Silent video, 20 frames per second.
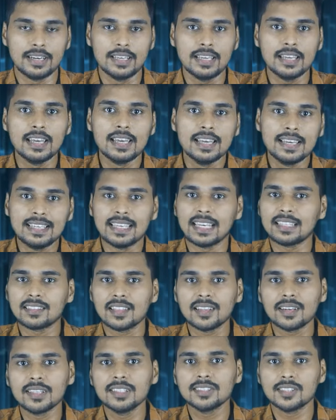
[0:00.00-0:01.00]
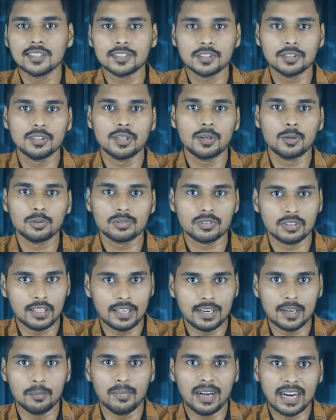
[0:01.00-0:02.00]
కానీ ఎంత రీసెర్చ్
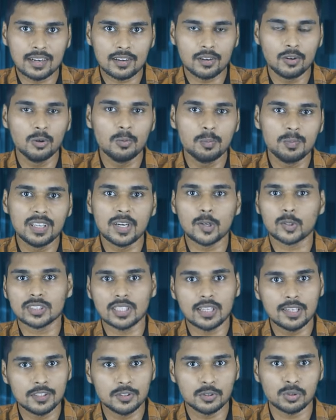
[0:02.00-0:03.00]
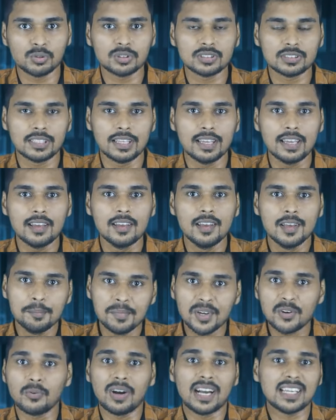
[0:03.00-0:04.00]
జరుగుతుందనే మాటలు మీరు ఒకసారి చూస్తే
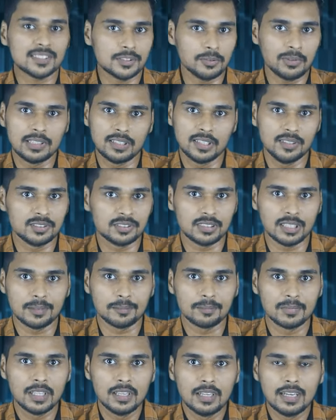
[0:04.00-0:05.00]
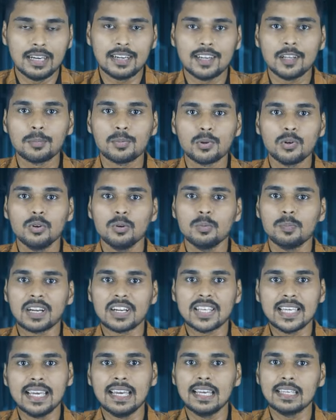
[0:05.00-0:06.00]
మీకు వాస్తవాలు తెలుస్తాయి అంటే ఇప్పుడు
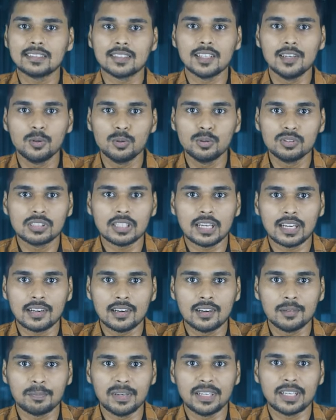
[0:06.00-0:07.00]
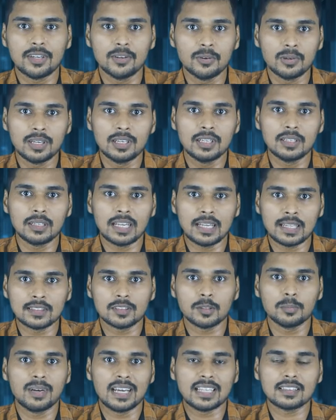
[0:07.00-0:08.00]
మనం ఏ తెలుగు ఛానల్ పెట్టామని
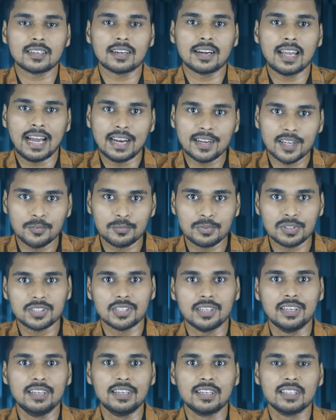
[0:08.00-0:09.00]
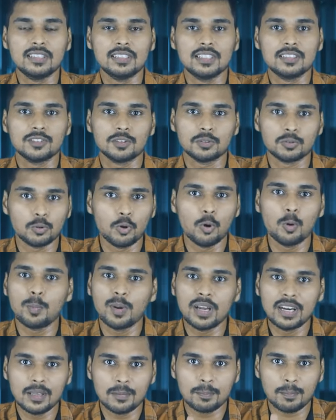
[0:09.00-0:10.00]
అంత మాత్రాన ఆర్టిఫిషియల్ ఇంటెలిజెన్స్
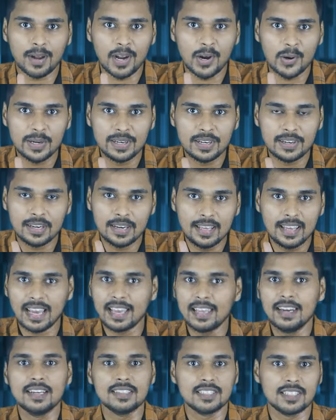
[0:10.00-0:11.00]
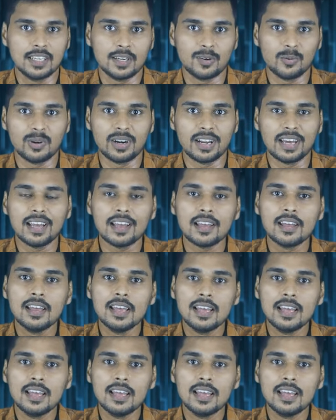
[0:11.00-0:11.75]
తోపు అనే పాయింట్నే హైలైట్ చేయకుండా